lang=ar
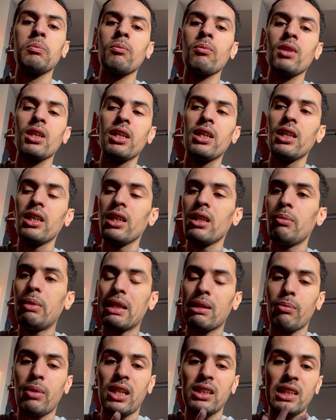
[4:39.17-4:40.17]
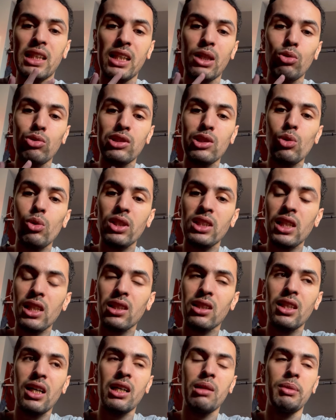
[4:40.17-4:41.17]
آه بعض المرات راه كيوصلوها حتى
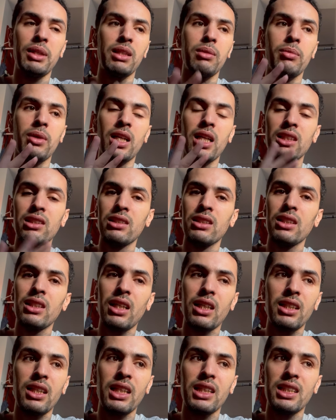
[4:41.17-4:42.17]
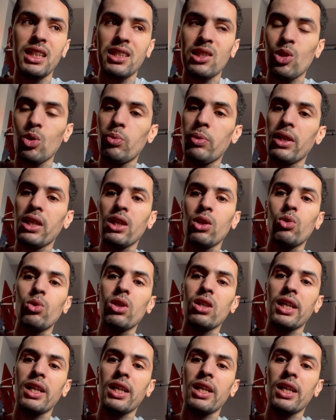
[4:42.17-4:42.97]
للدار بعض المرات يقدر يتصلوا بك يقول